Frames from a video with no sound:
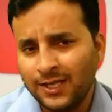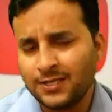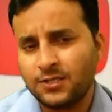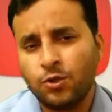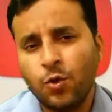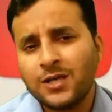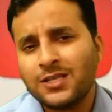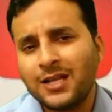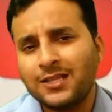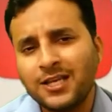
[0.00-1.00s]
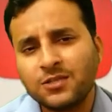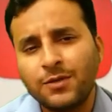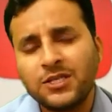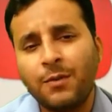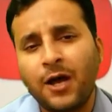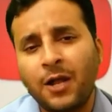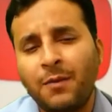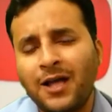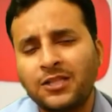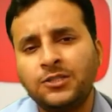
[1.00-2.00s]
दस 2010 में जब
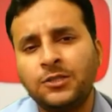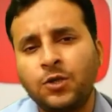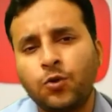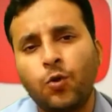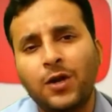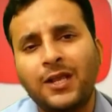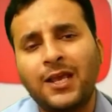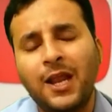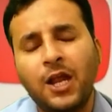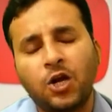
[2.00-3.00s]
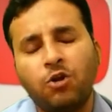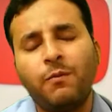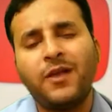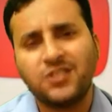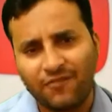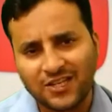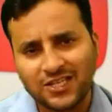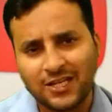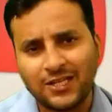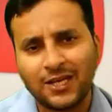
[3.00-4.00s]
अलाहाबाद कोर्ट के लखनऊ बेंच ने
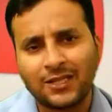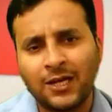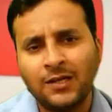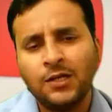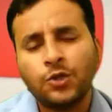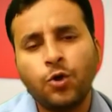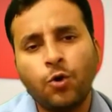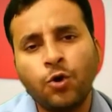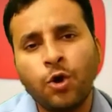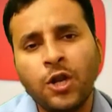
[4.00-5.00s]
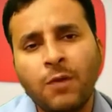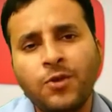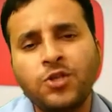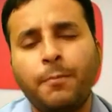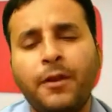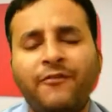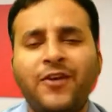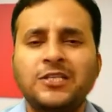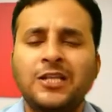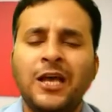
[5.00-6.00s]
फैसला दिया था तो उन्होंने भी जो अपना
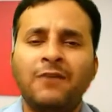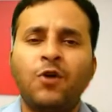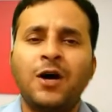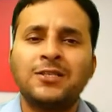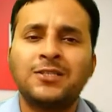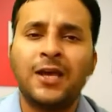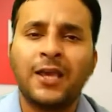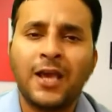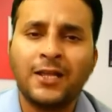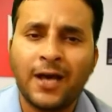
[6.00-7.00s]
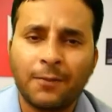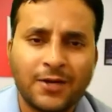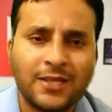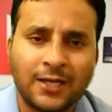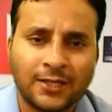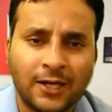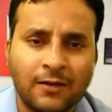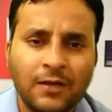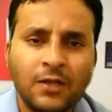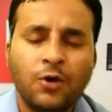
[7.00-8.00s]
फैसला है वो आस्था के आधार पर दिया था
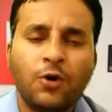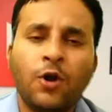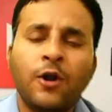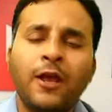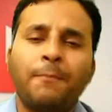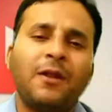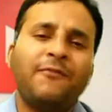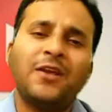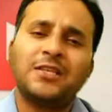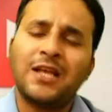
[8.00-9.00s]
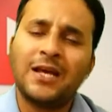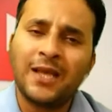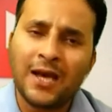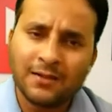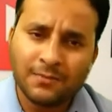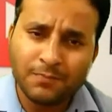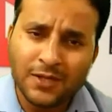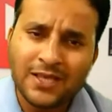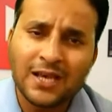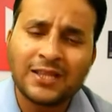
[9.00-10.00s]
उन्होंने अपना फैसला आधार
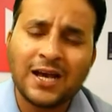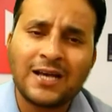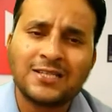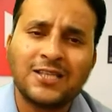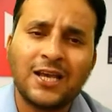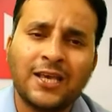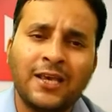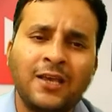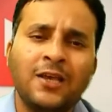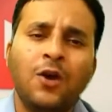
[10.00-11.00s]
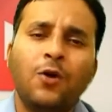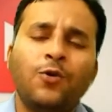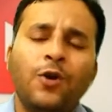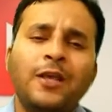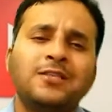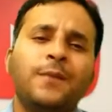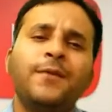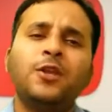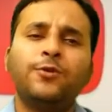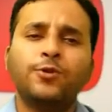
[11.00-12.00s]
पर दिया था आस्था के उन्होंने
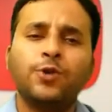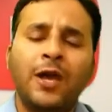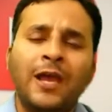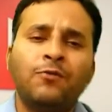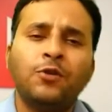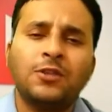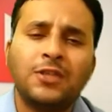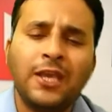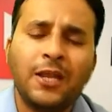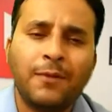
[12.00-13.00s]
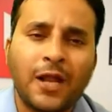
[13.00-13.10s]
जमीन को जो है वो तीन